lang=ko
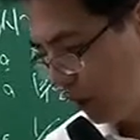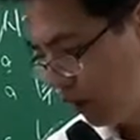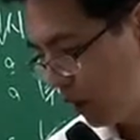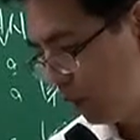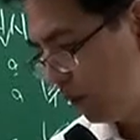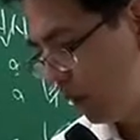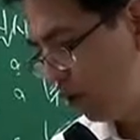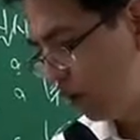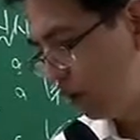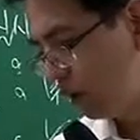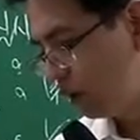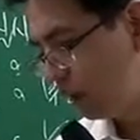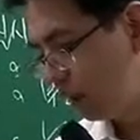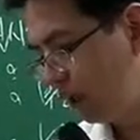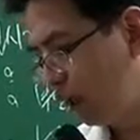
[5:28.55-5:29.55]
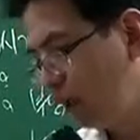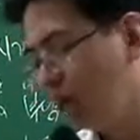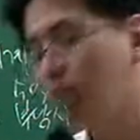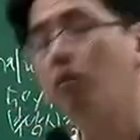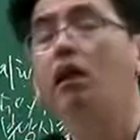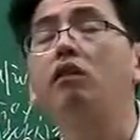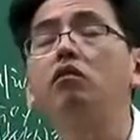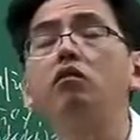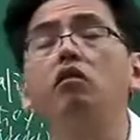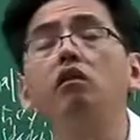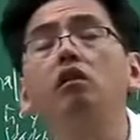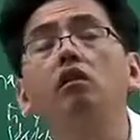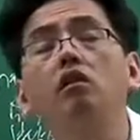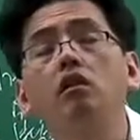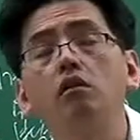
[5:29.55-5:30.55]
그다음 나와 있는 것이 매수
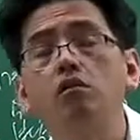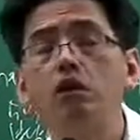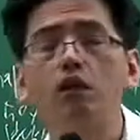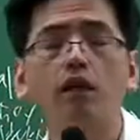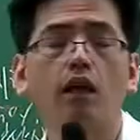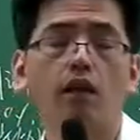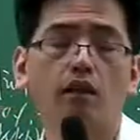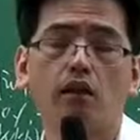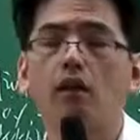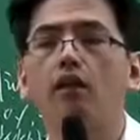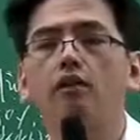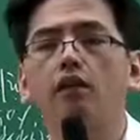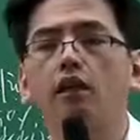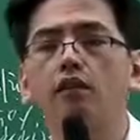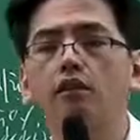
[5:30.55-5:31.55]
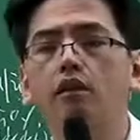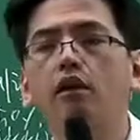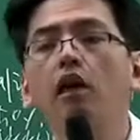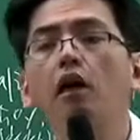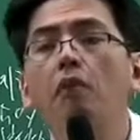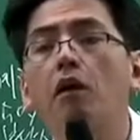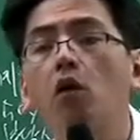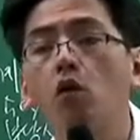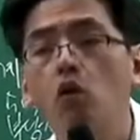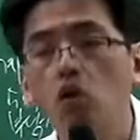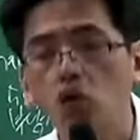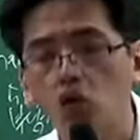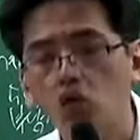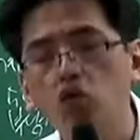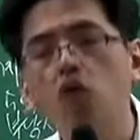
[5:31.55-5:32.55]
여부에 대한 결정에서 바로
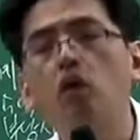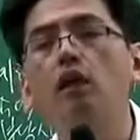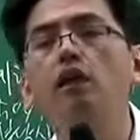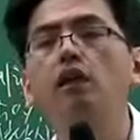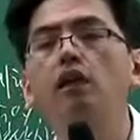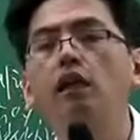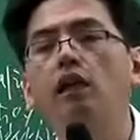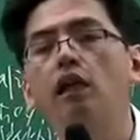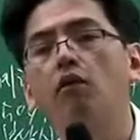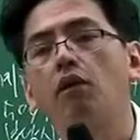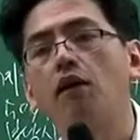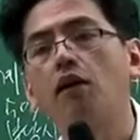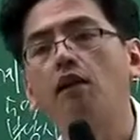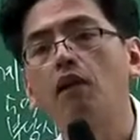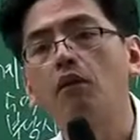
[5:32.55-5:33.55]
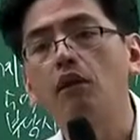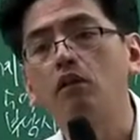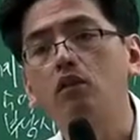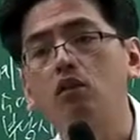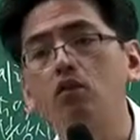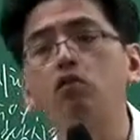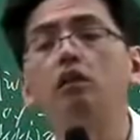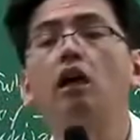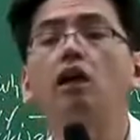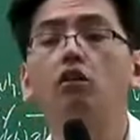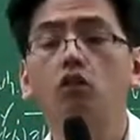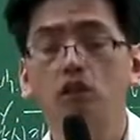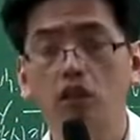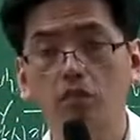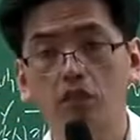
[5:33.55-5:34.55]
6월이라고 하는 건 나와 있죠. 숫자
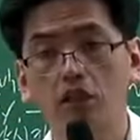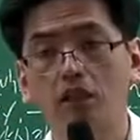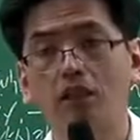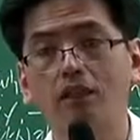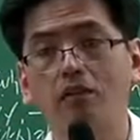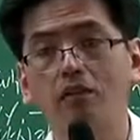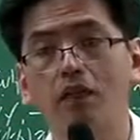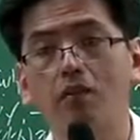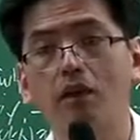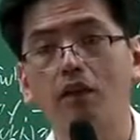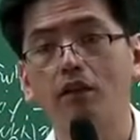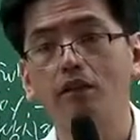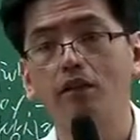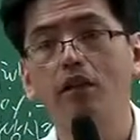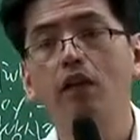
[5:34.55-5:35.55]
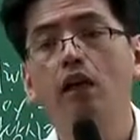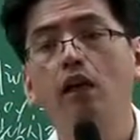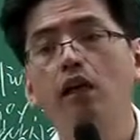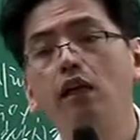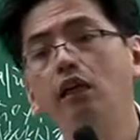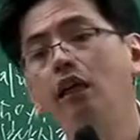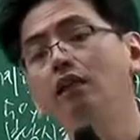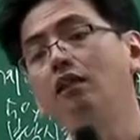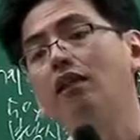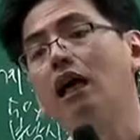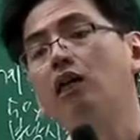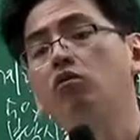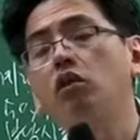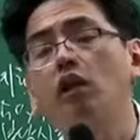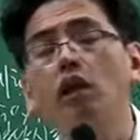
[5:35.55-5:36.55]
가지고 시험 문제 쟁점 삼아서 이게 이제
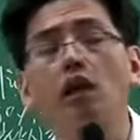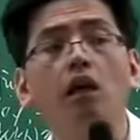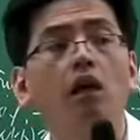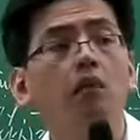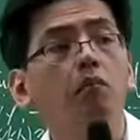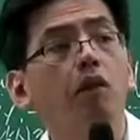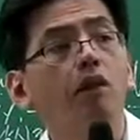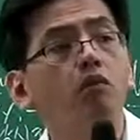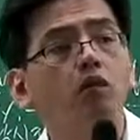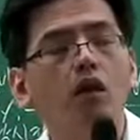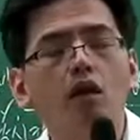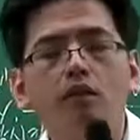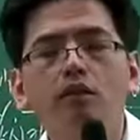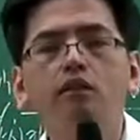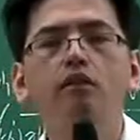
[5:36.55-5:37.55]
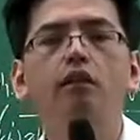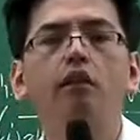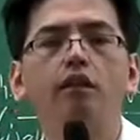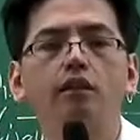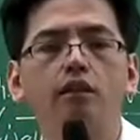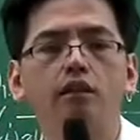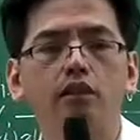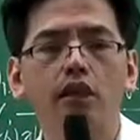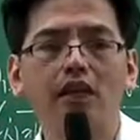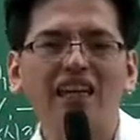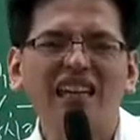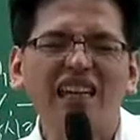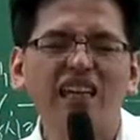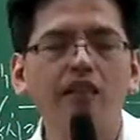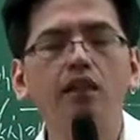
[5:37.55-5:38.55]
나중에 매수 결정을 했을 때
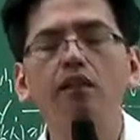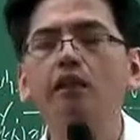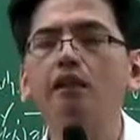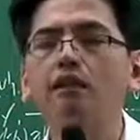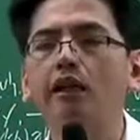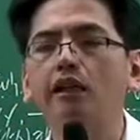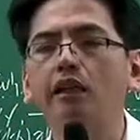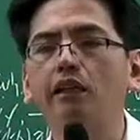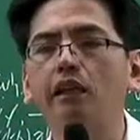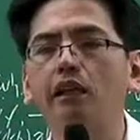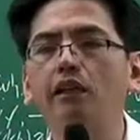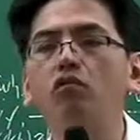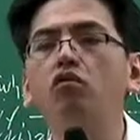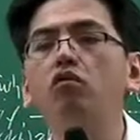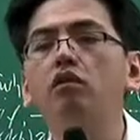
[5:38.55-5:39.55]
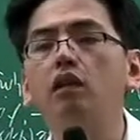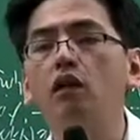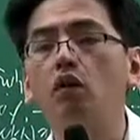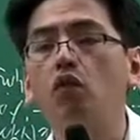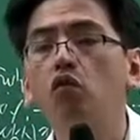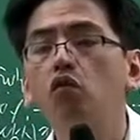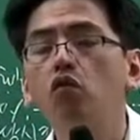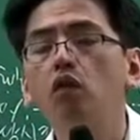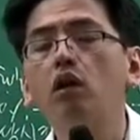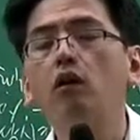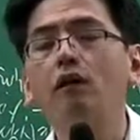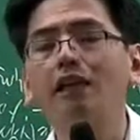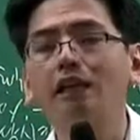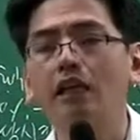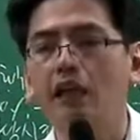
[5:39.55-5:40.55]
2년 내에 사야 된다. 이 숫자 6월하고 6월하고
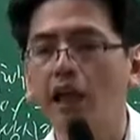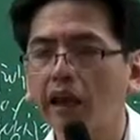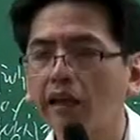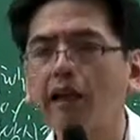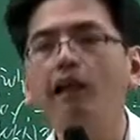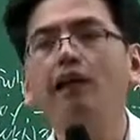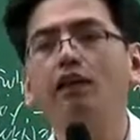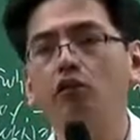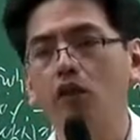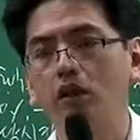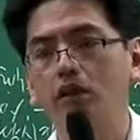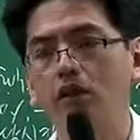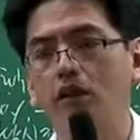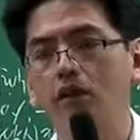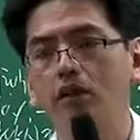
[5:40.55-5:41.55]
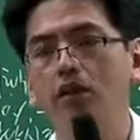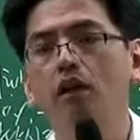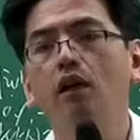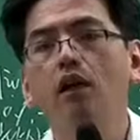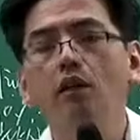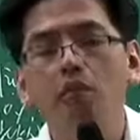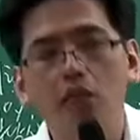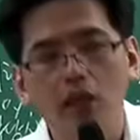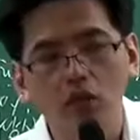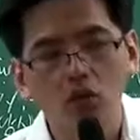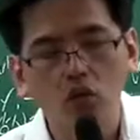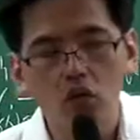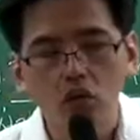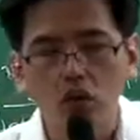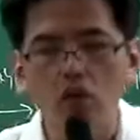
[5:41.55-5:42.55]
2년이 헷갈리게 돼 있어요. 그래서
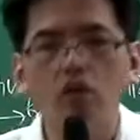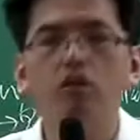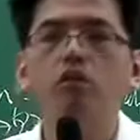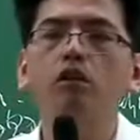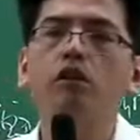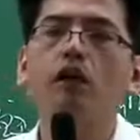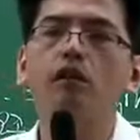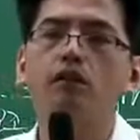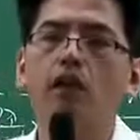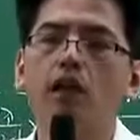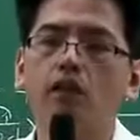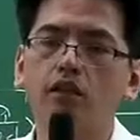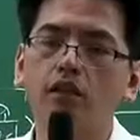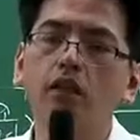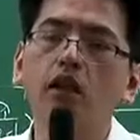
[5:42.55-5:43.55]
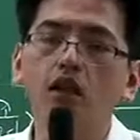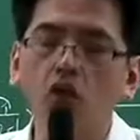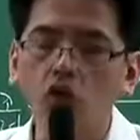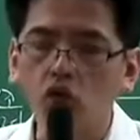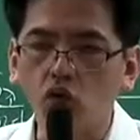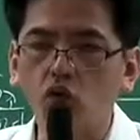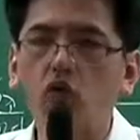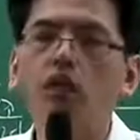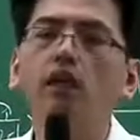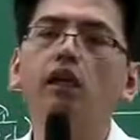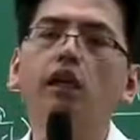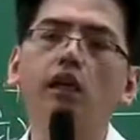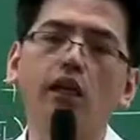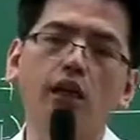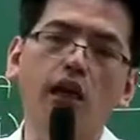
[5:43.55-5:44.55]
매수 여부를 결정한 것은 6월
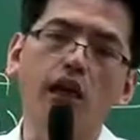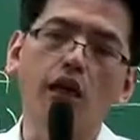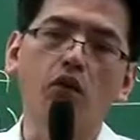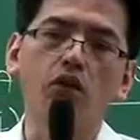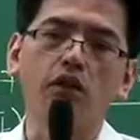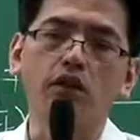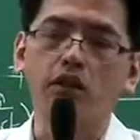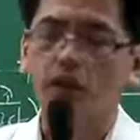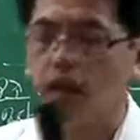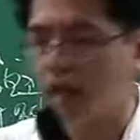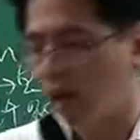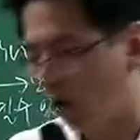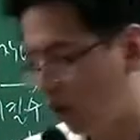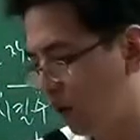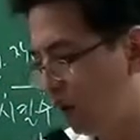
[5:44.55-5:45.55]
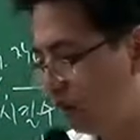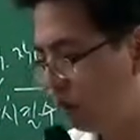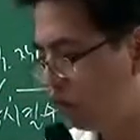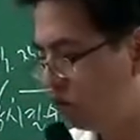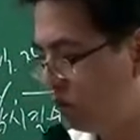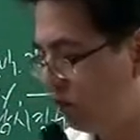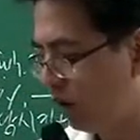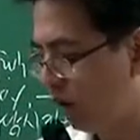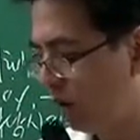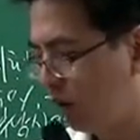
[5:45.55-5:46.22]
이내 이루어진다라고 했고요.